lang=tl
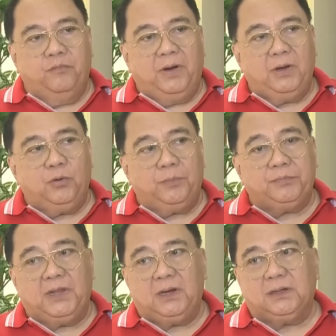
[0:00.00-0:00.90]
Follow up
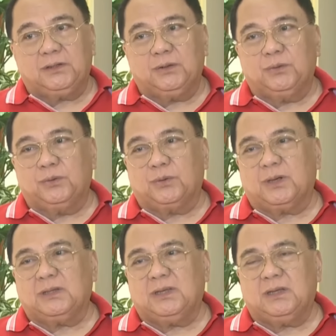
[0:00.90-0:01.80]
na lang siguro
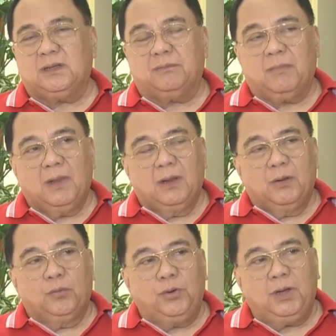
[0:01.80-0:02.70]
kasi
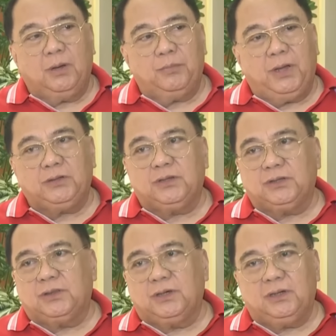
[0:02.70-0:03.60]
We have
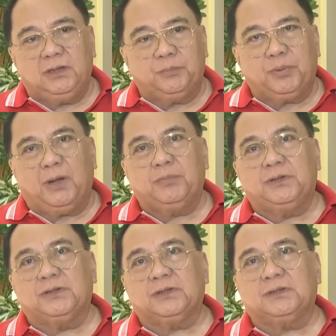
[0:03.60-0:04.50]
83
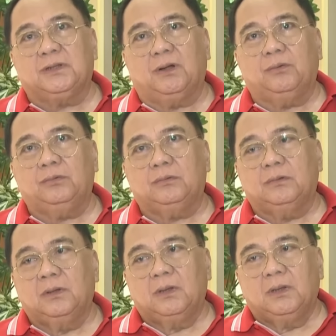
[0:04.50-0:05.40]
provinces now.
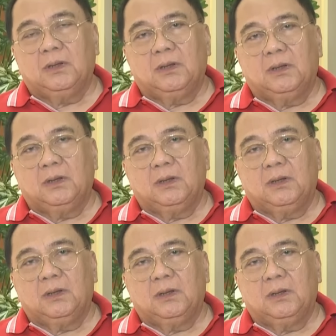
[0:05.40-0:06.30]

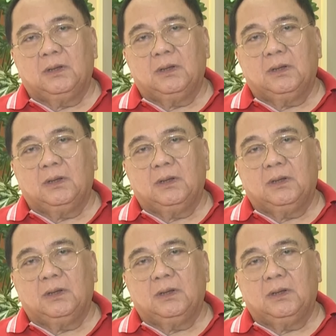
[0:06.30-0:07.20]
Ang,
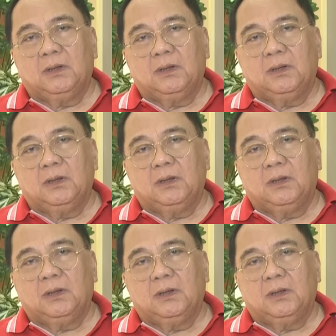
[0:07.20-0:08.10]
ang Sambales
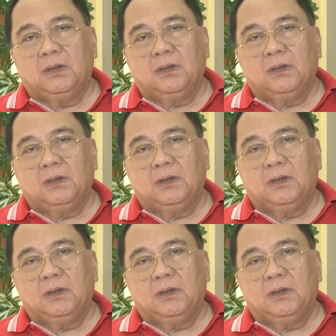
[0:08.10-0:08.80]
ay pang sampu.